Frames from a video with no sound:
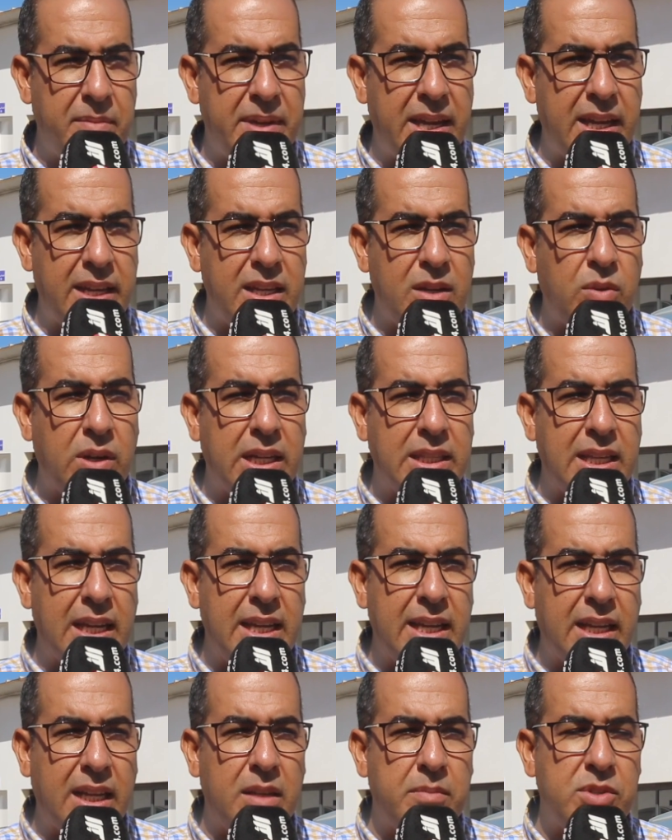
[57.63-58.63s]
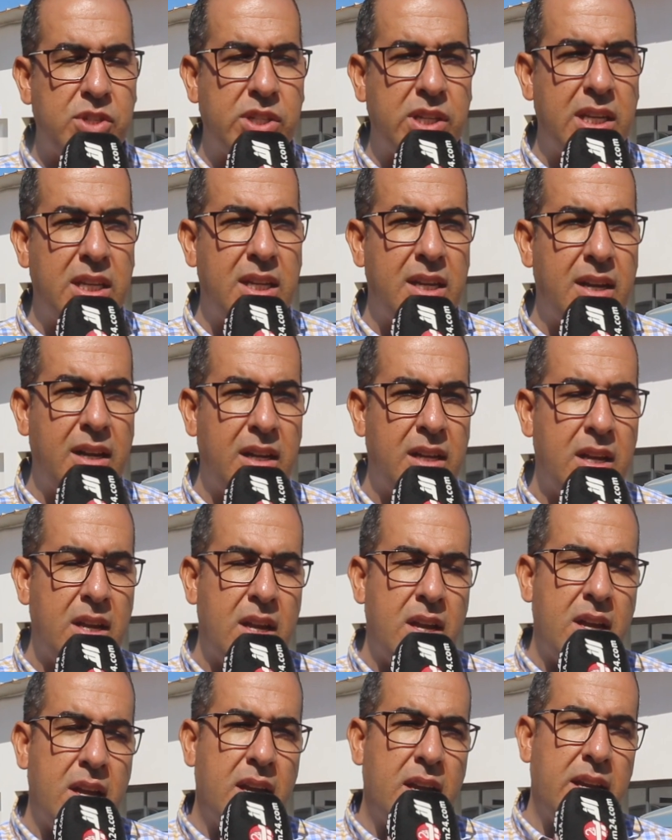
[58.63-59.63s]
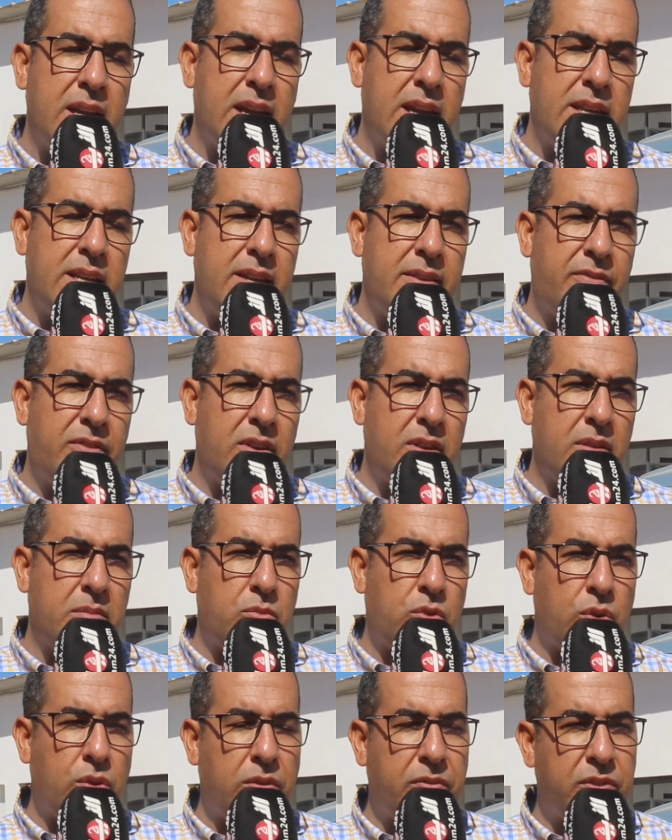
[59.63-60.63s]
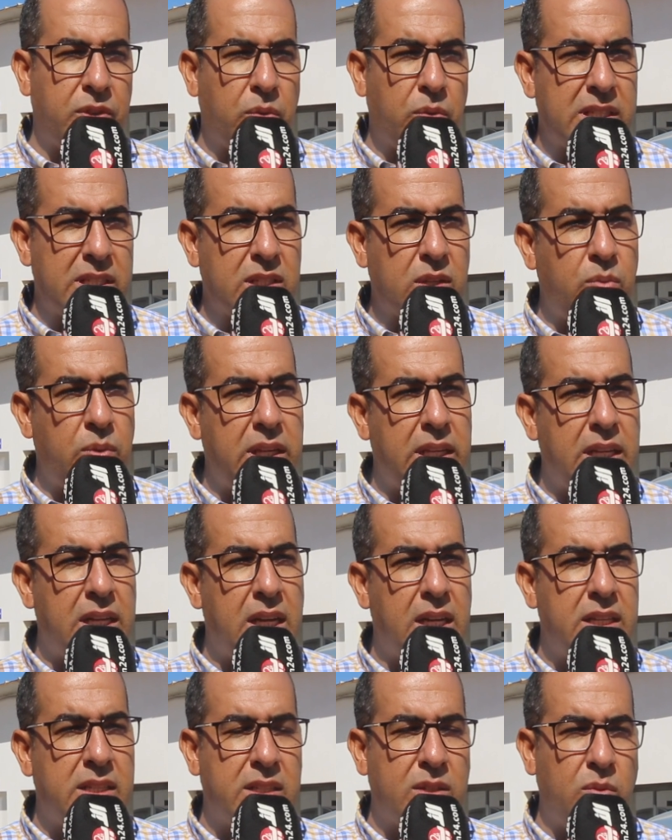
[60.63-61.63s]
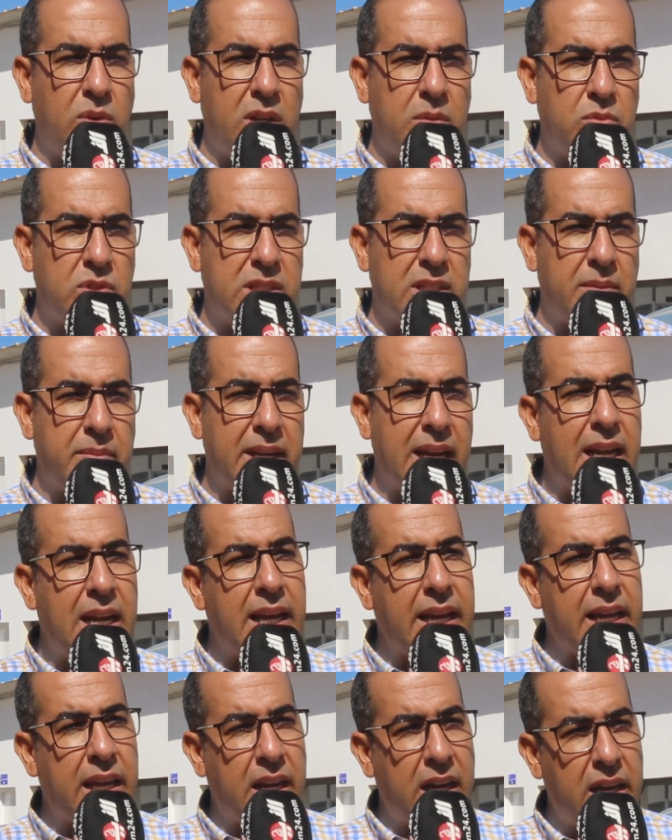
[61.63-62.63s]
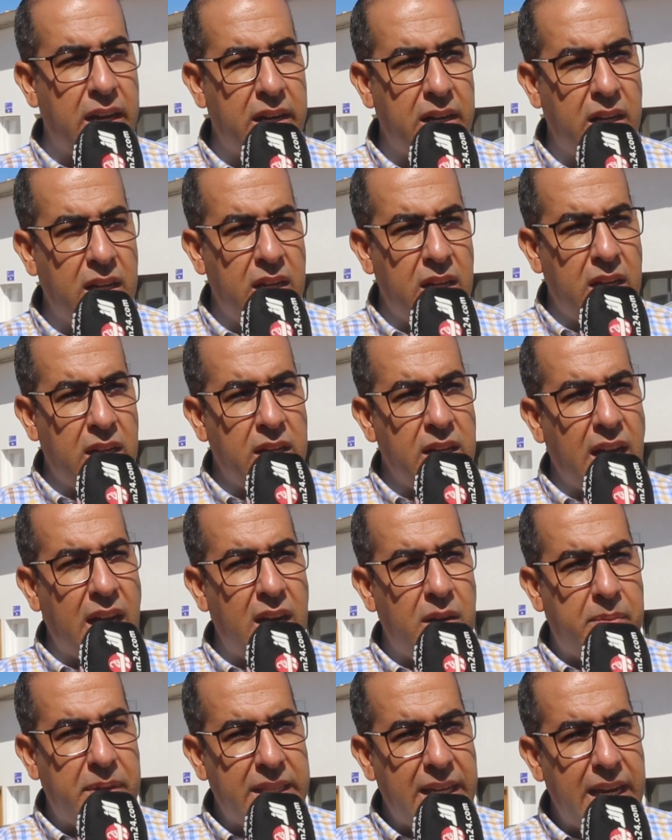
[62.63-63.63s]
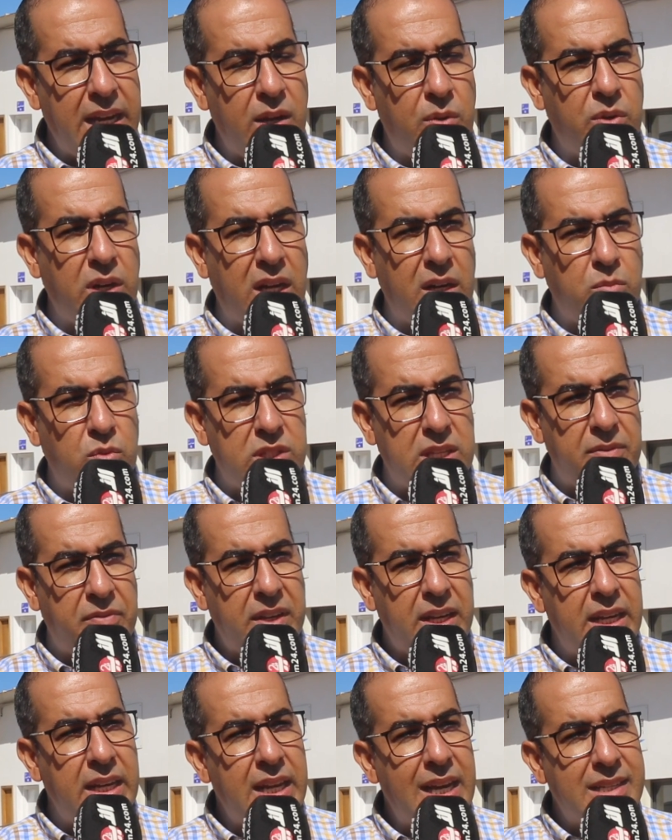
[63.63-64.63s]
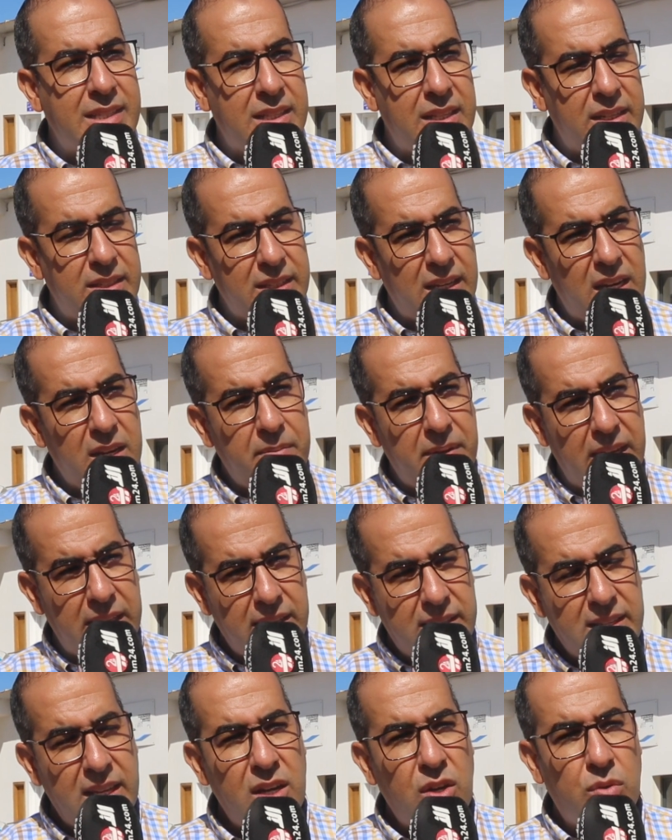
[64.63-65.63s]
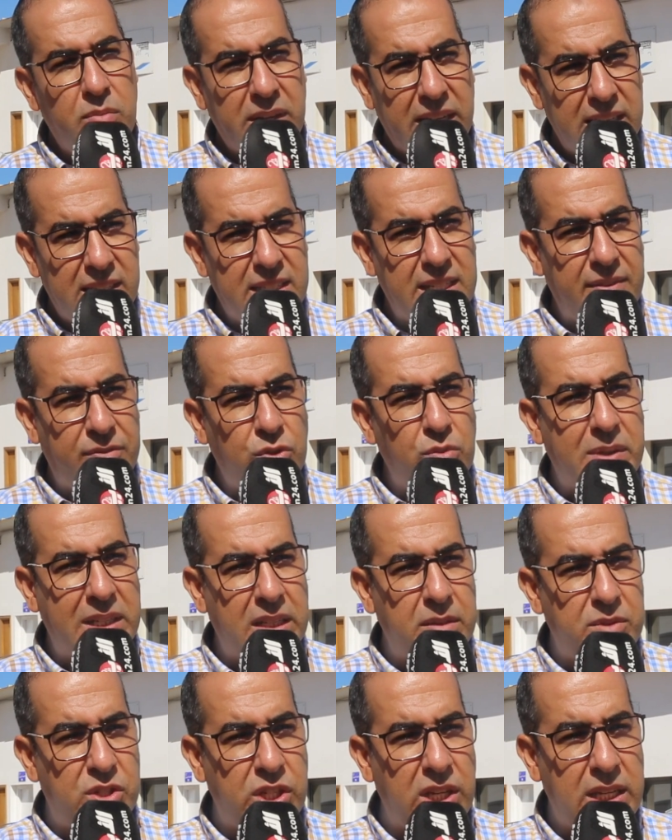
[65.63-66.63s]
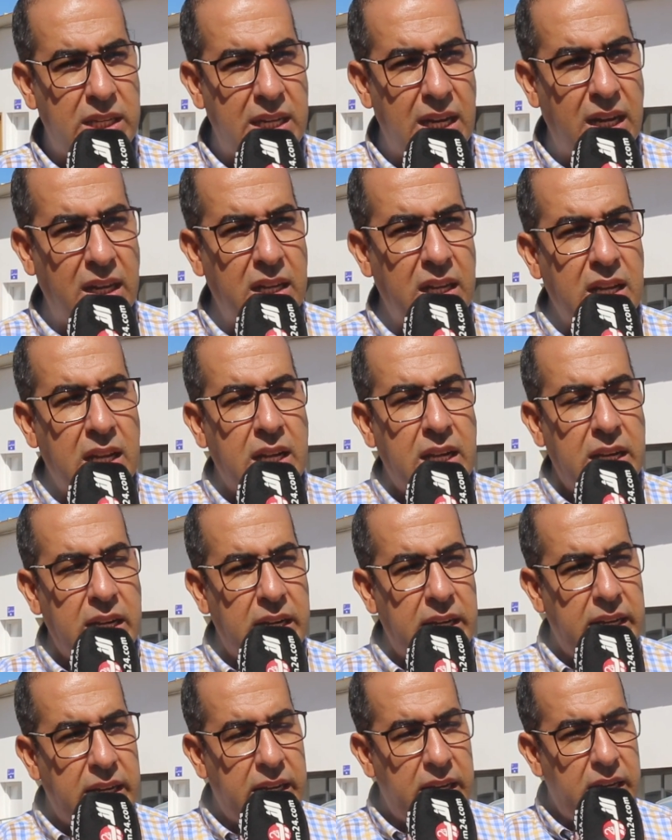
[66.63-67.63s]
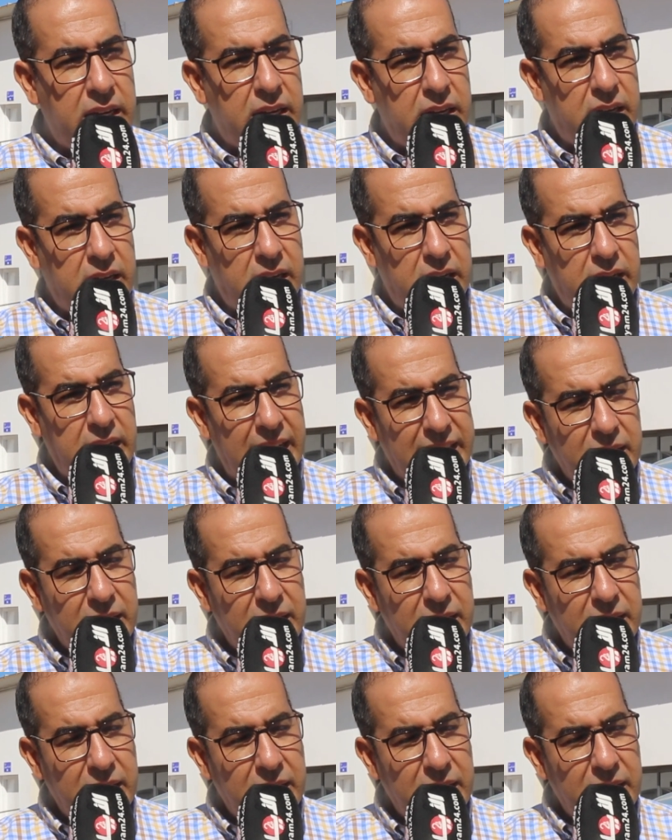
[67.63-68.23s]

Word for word: المهنيه وكذلك المجانيه يعني في المرور في تكوينيه للتكوين المستمر على غرار نقل بضائع ونقل المسافرين اللي اصلا تقريبا هذه السنه هما كيستافدوا من هذه المجانيه اللي لهذا